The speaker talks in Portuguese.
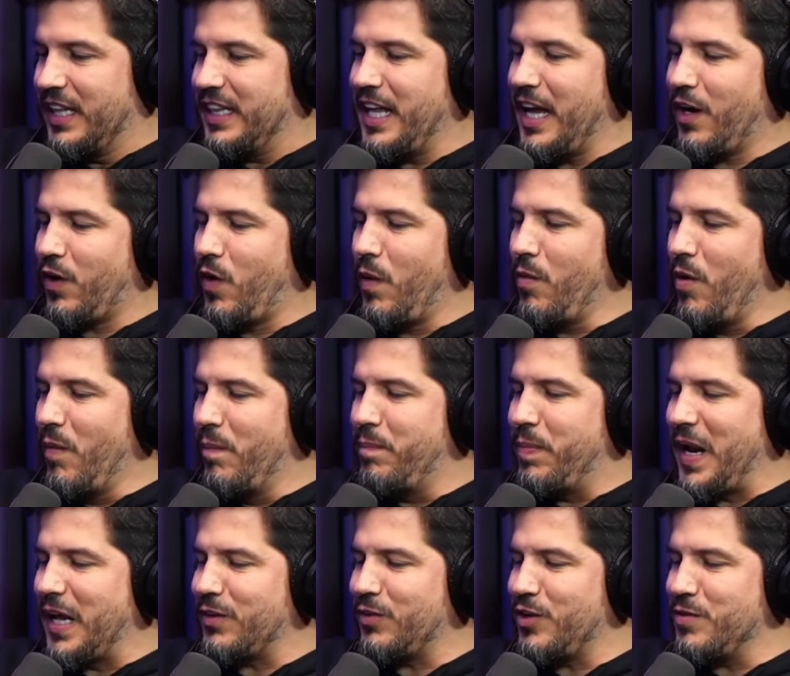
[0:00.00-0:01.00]
Ter que comer um
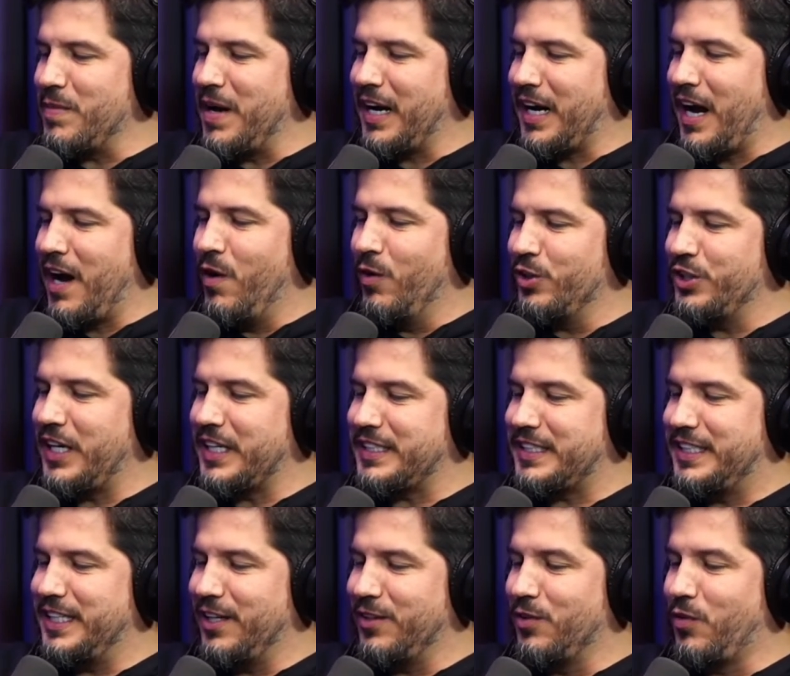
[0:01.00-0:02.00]
prato de macarrão já
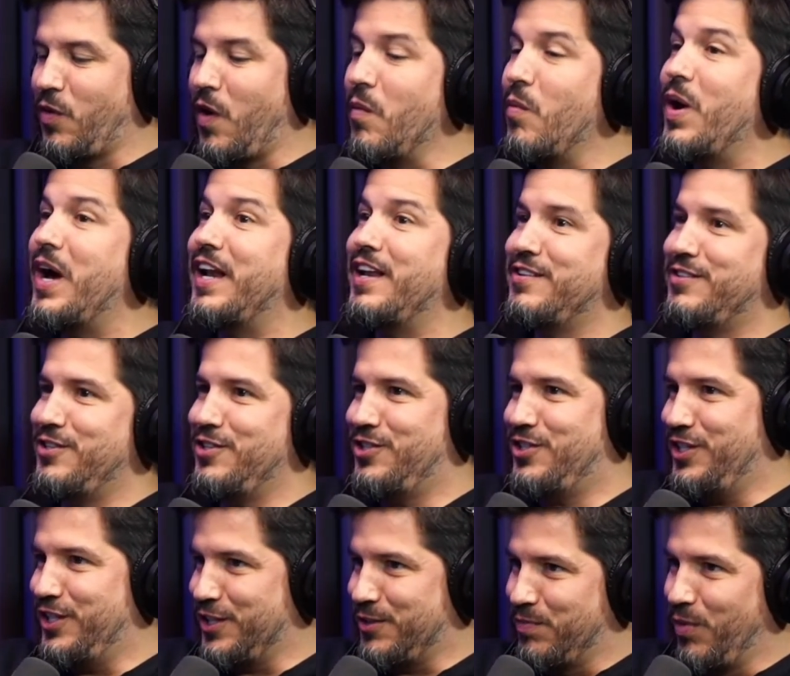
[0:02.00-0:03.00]
cedo. Como era esses
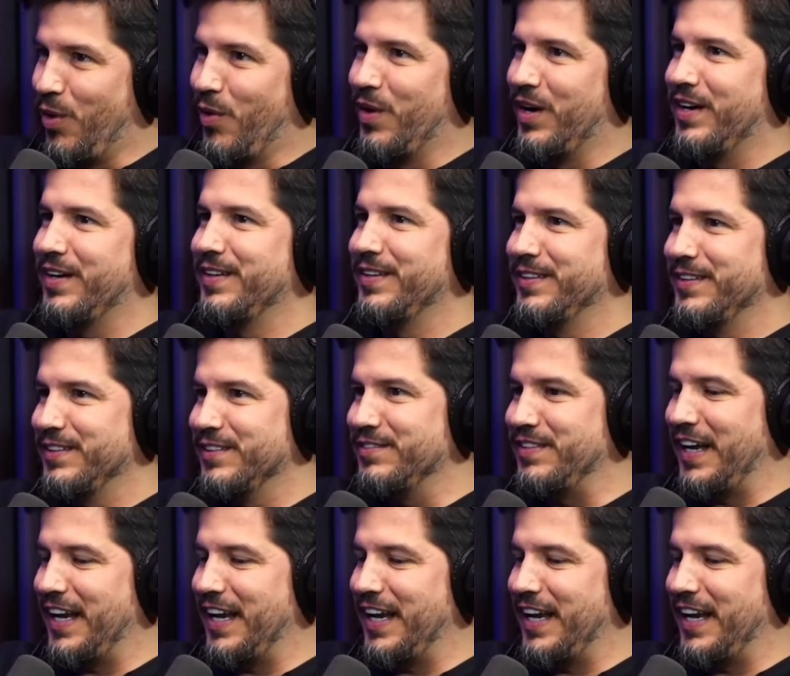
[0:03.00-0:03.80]
dias? Boa. Fala